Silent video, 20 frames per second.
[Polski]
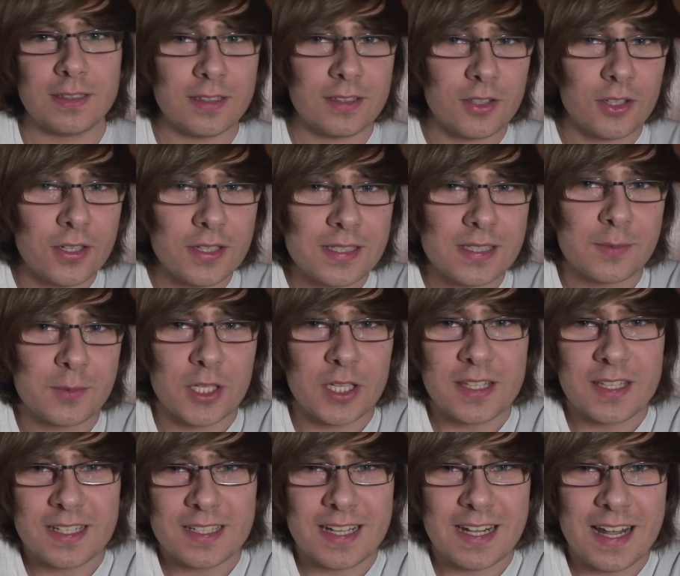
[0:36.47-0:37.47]
to jest
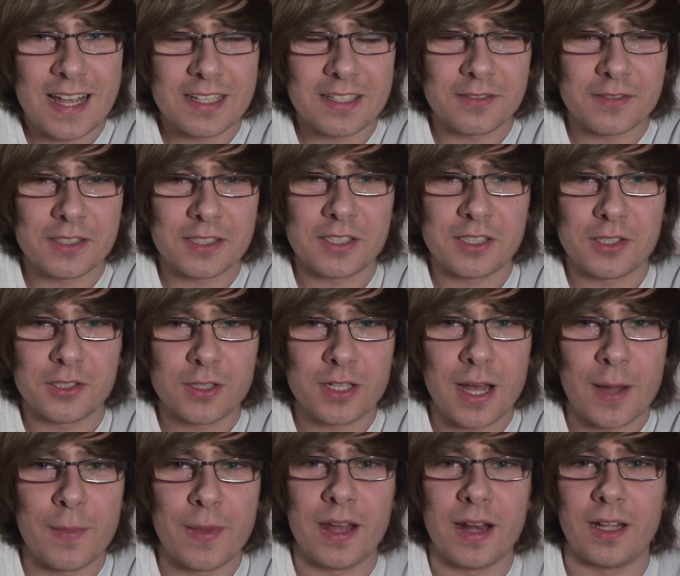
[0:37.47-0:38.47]
sprzęt niezależny, w sensie no
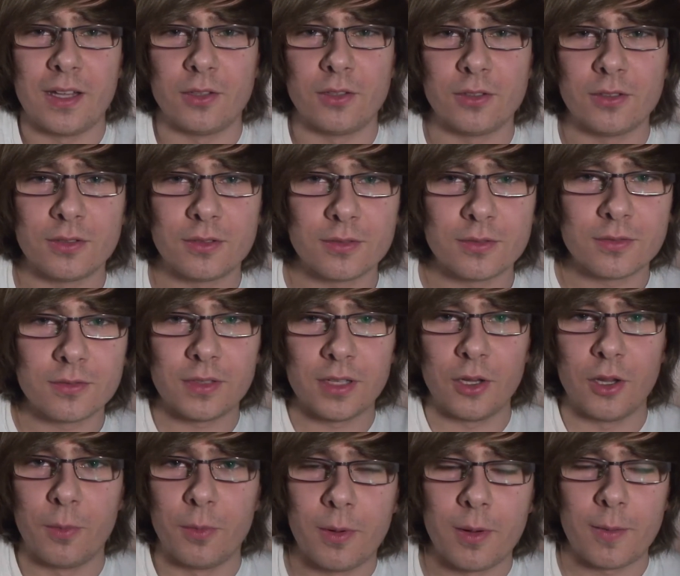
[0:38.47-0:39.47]
kamera, no
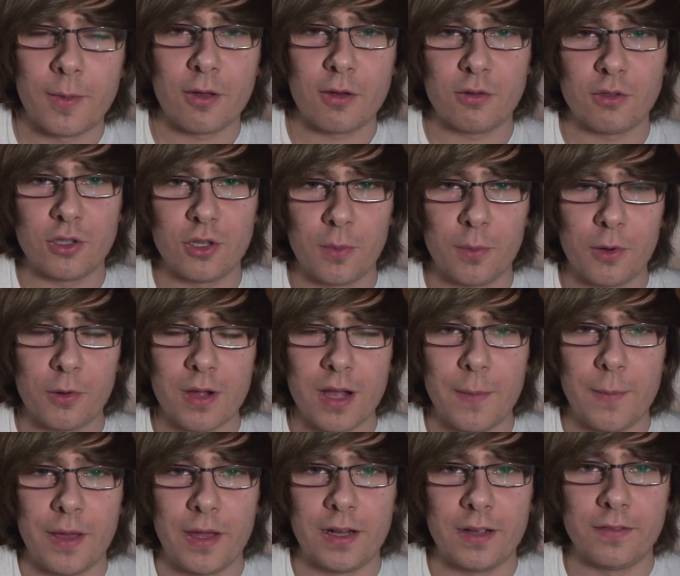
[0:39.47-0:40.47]
wiadomo, mam jakąś dobrą
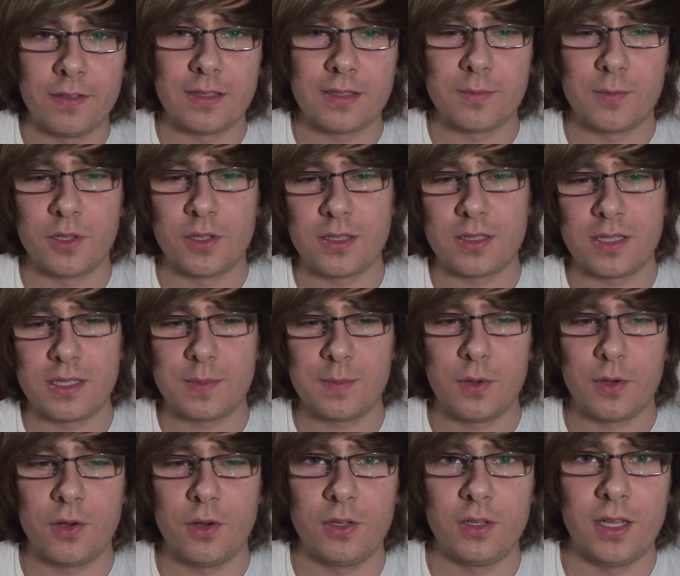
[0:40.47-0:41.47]
kamerę, więc mogę sobie
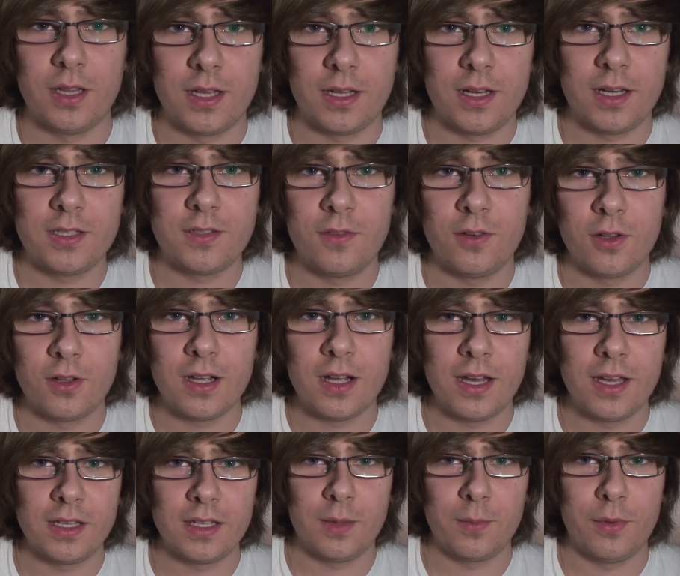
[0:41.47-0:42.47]
spokojnie nagrać
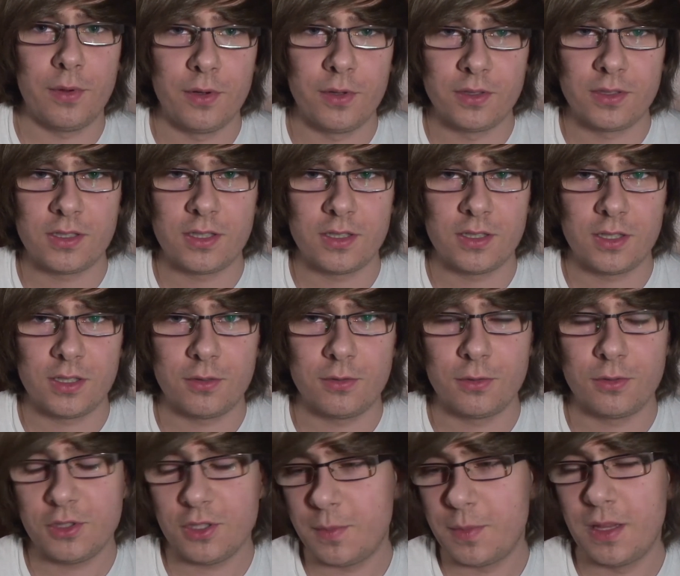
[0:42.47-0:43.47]
vloga i nie bojąc się, że
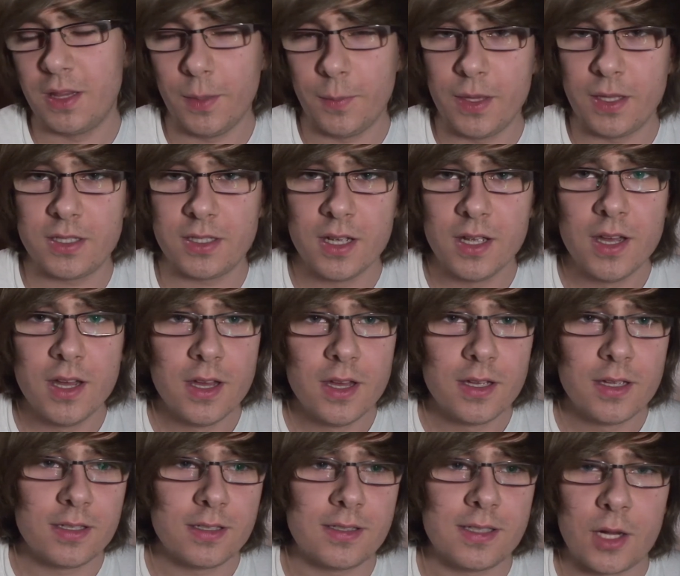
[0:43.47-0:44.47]
kurczę będę mieć
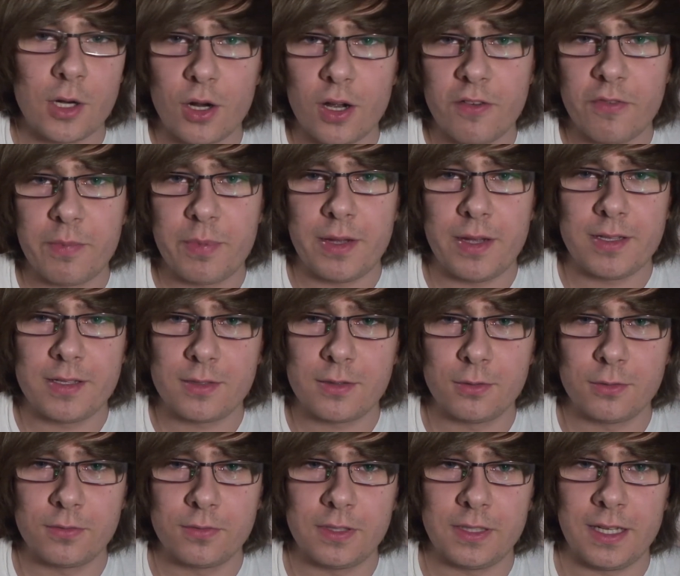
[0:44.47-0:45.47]
0 fps
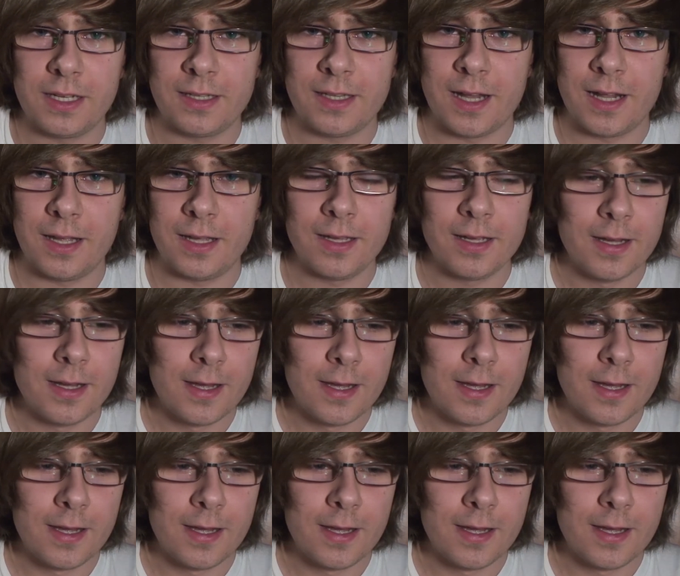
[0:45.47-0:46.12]
i tak dalej.